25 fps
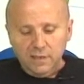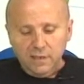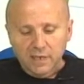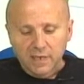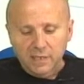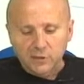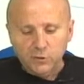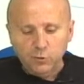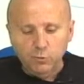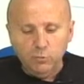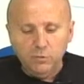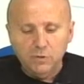
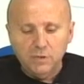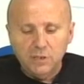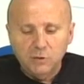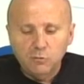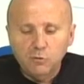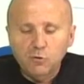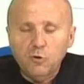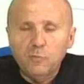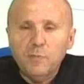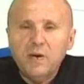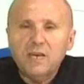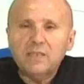Es un
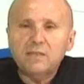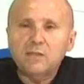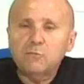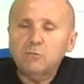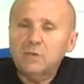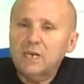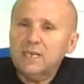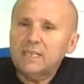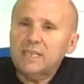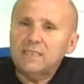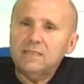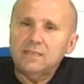título más de
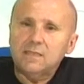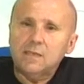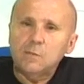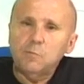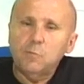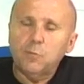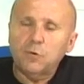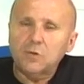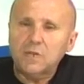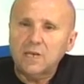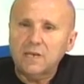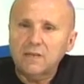una gran
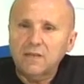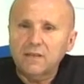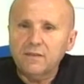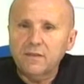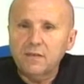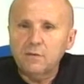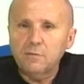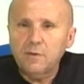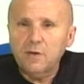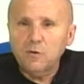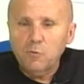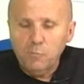temporada
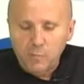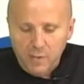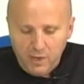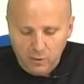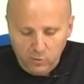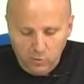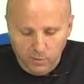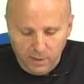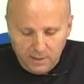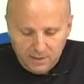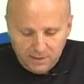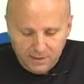del
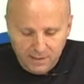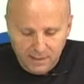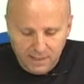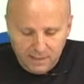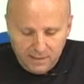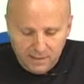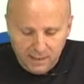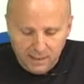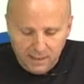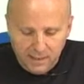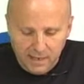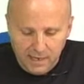balonmano base
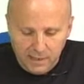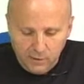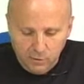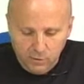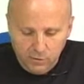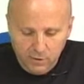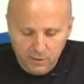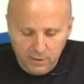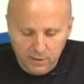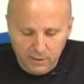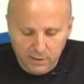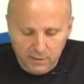
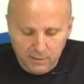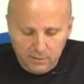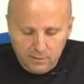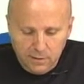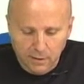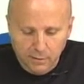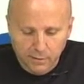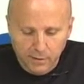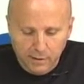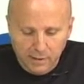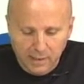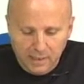antequerano.
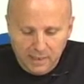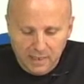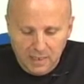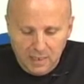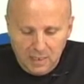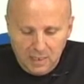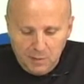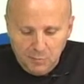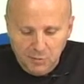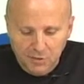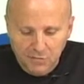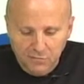Decirles que
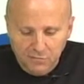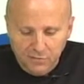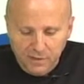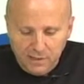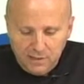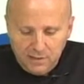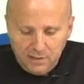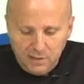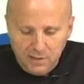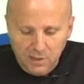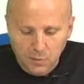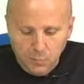el equipo
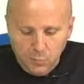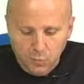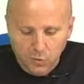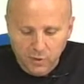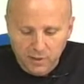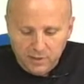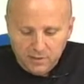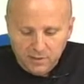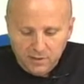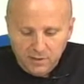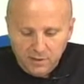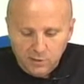infantil
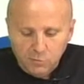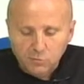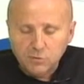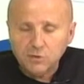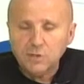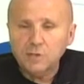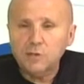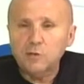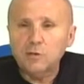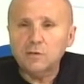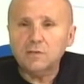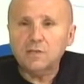pues
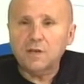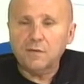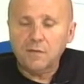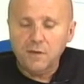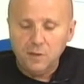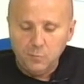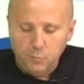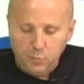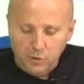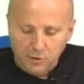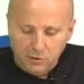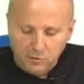consiguió el
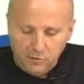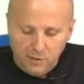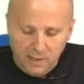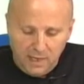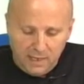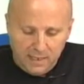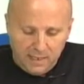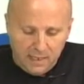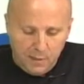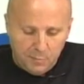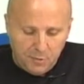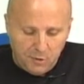tercer puesto en
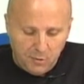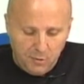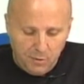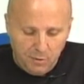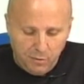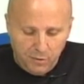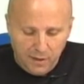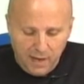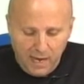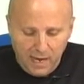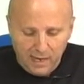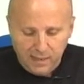la Liga
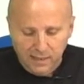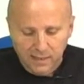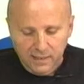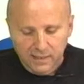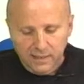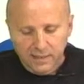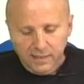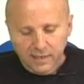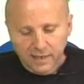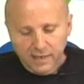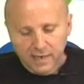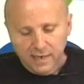Provincial,
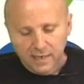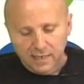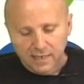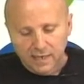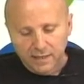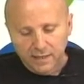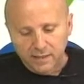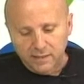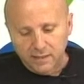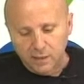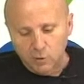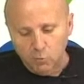el
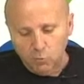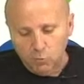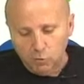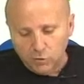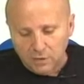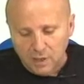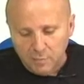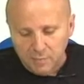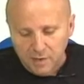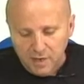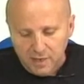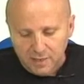cadete
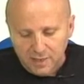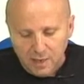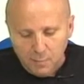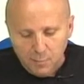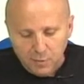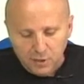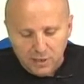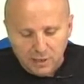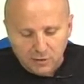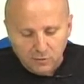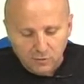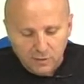jugó también el
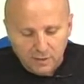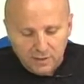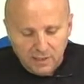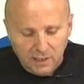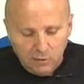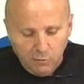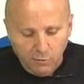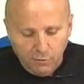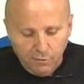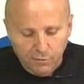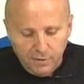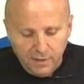Campeonato de
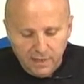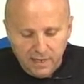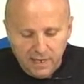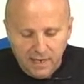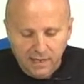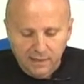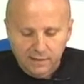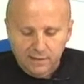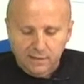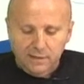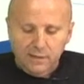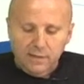
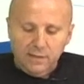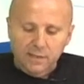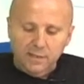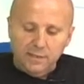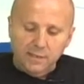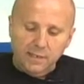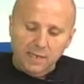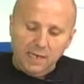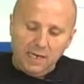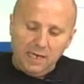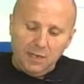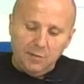Andalucía,
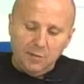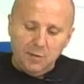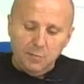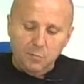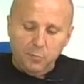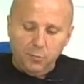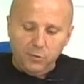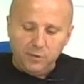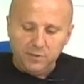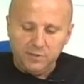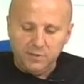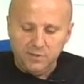y el
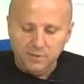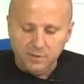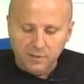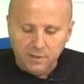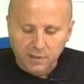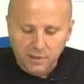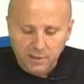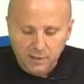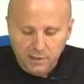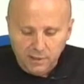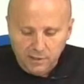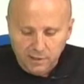Alevín pues
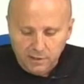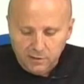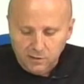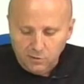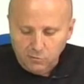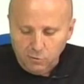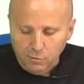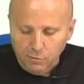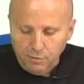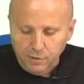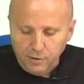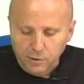eh,
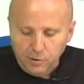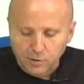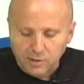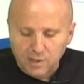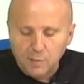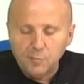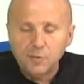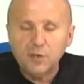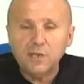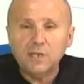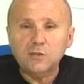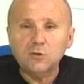consiguió el
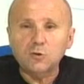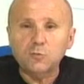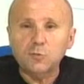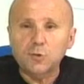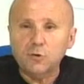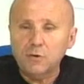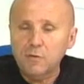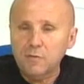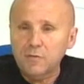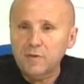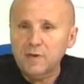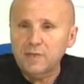campeonato
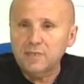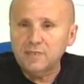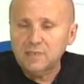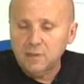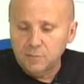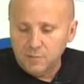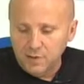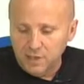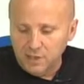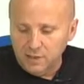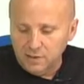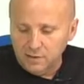provincial y
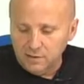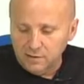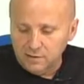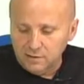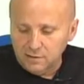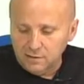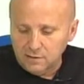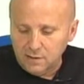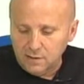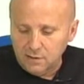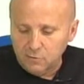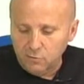
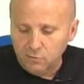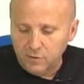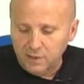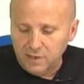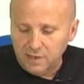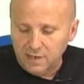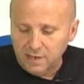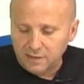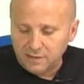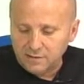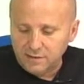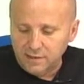también
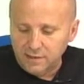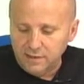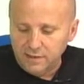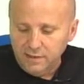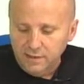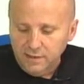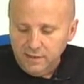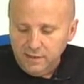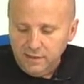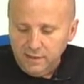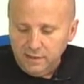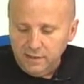
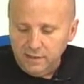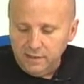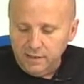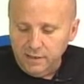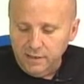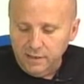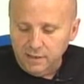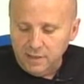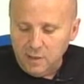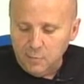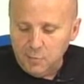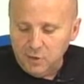adjudicarse
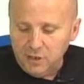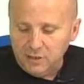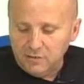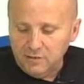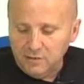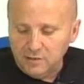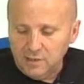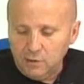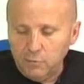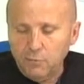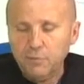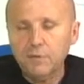eh, el
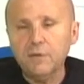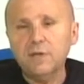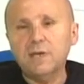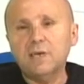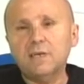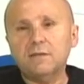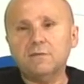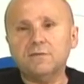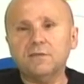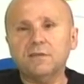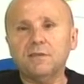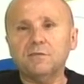campeonato
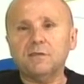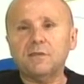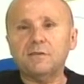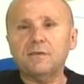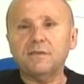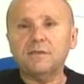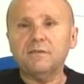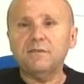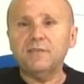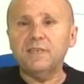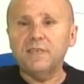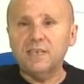Andalucía hace
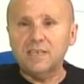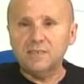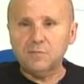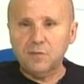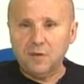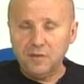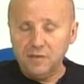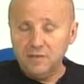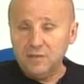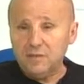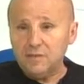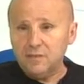breves días.
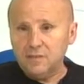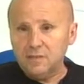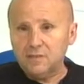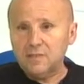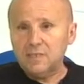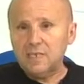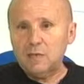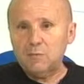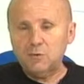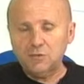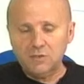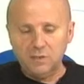Precisamente
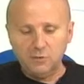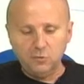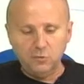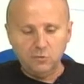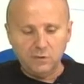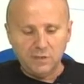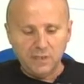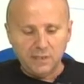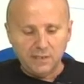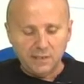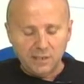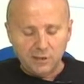teníamos a
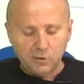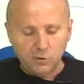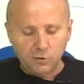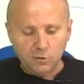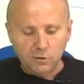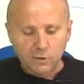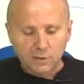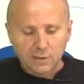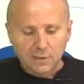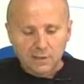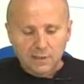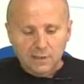su
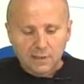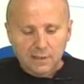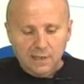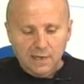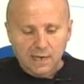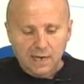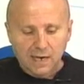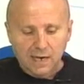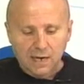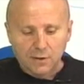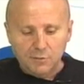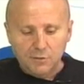técnico,
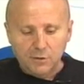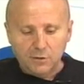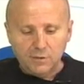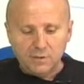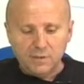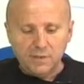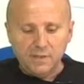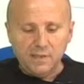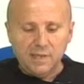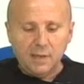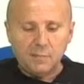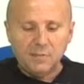a Javi
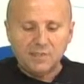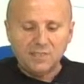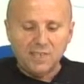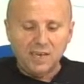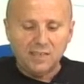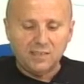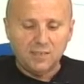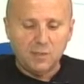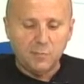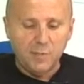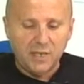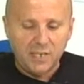Ortiz, la
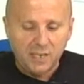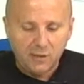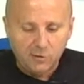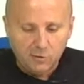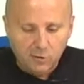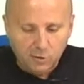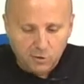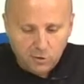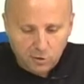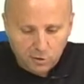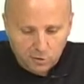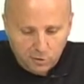pasada semana
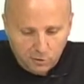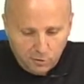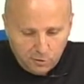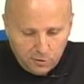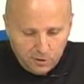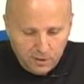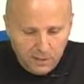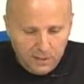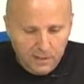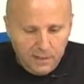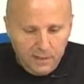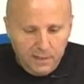con
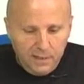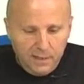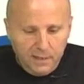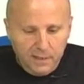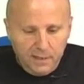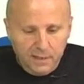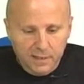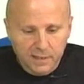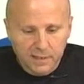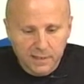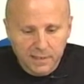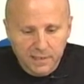nosotros.
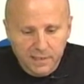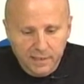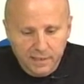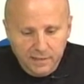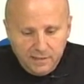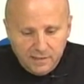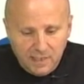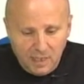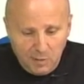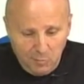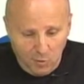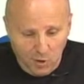
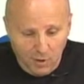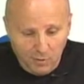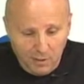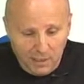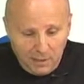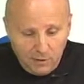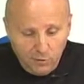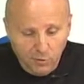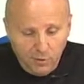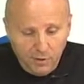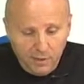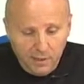Y seguimos
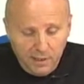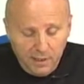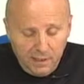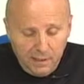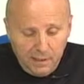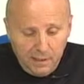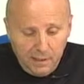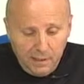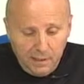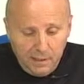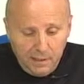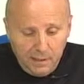hablando
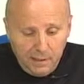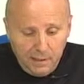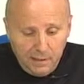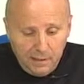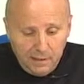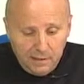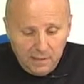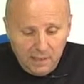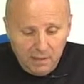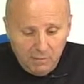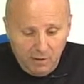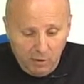
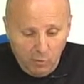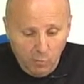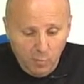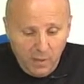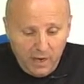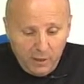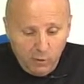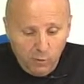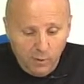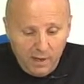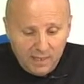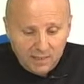de,
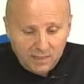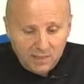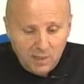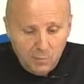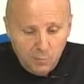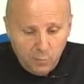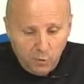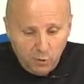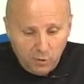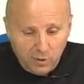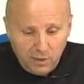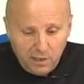balonmano
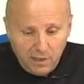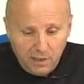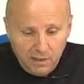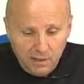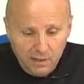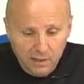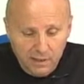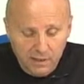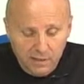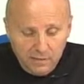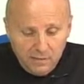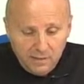base
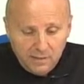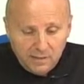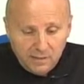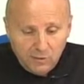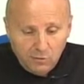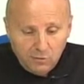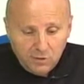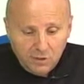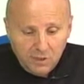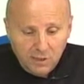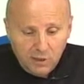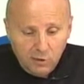porque si se
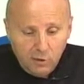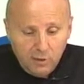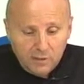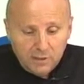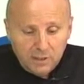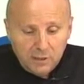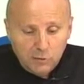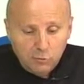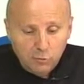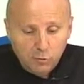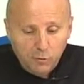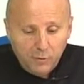consiguió el
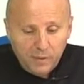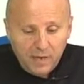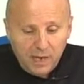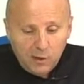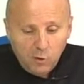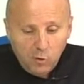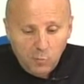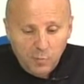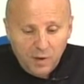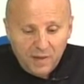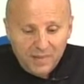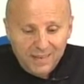título de
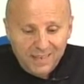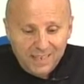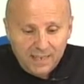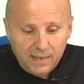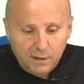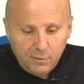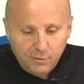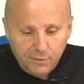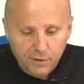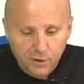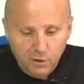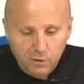la Copa
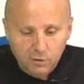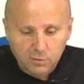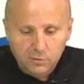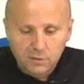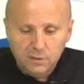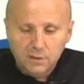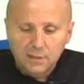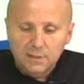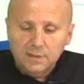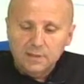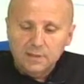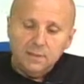
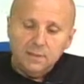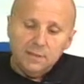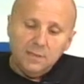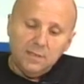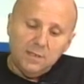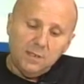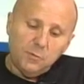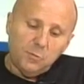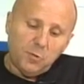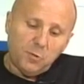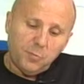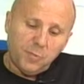Delegación
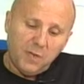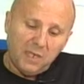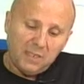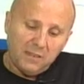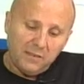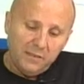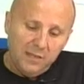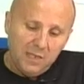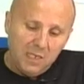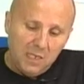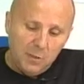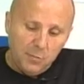eh, por
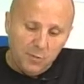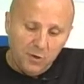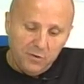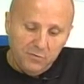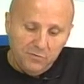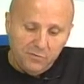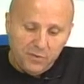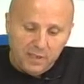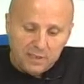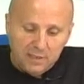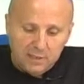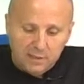parte del equipo
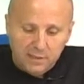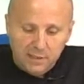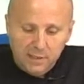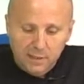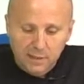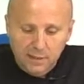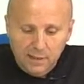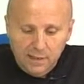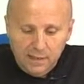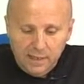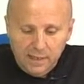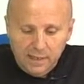
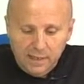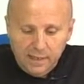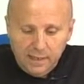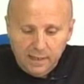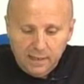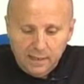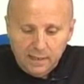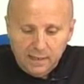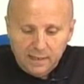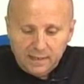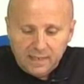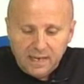infantil,
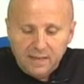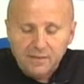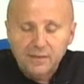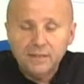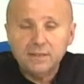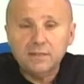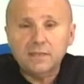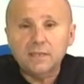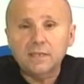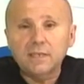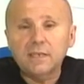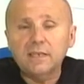el
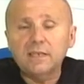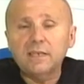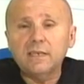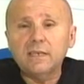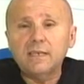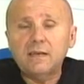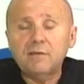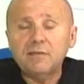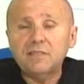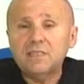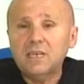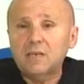
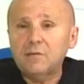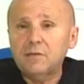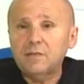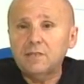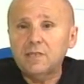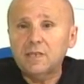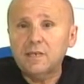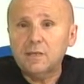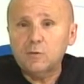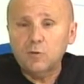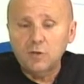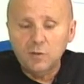cadete
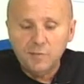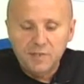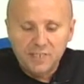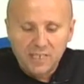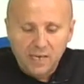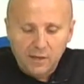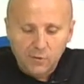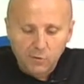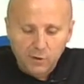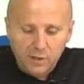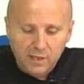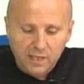lamentablemente quedó
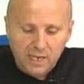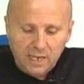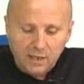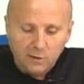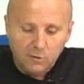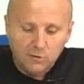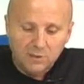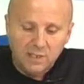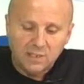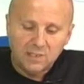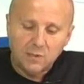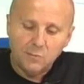eliminado en la
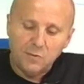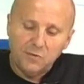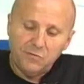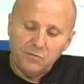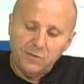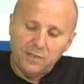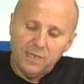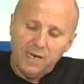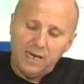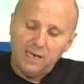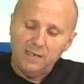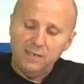ronda
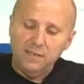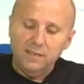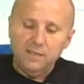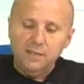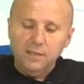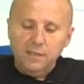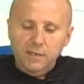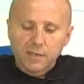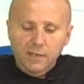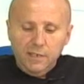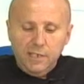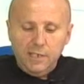semifinal
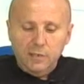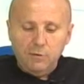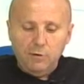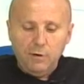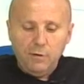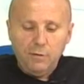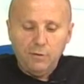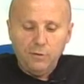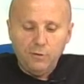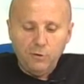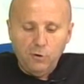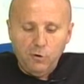y lo
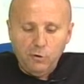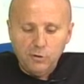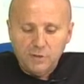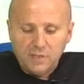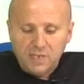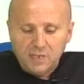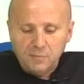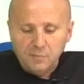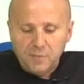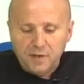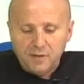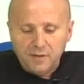hizo
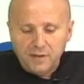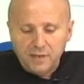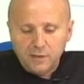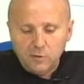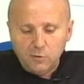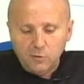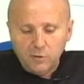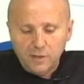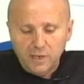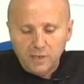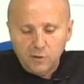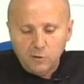tras
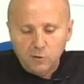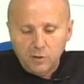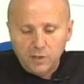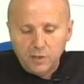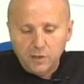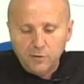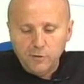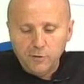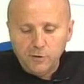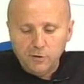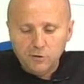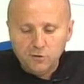perder con el
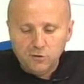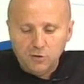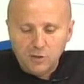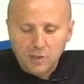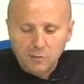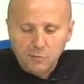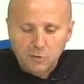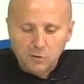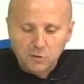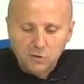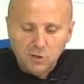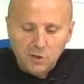Colegio de los
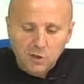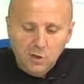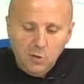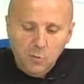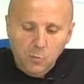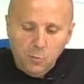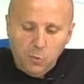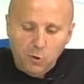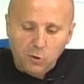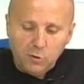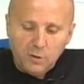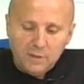Olivos
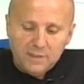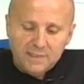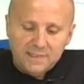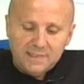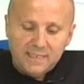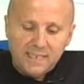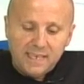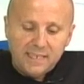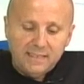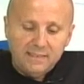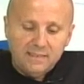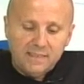por
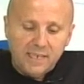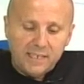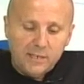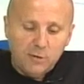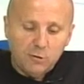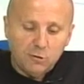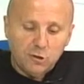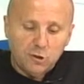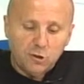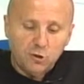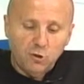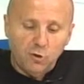
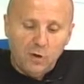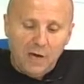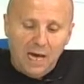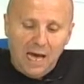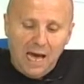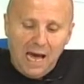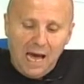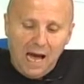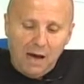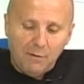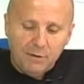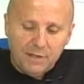38
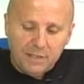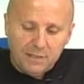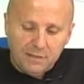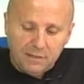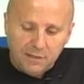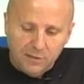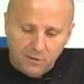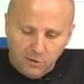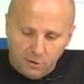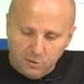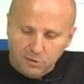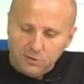a
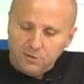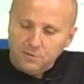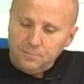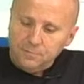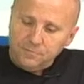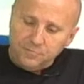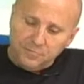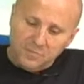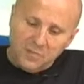22.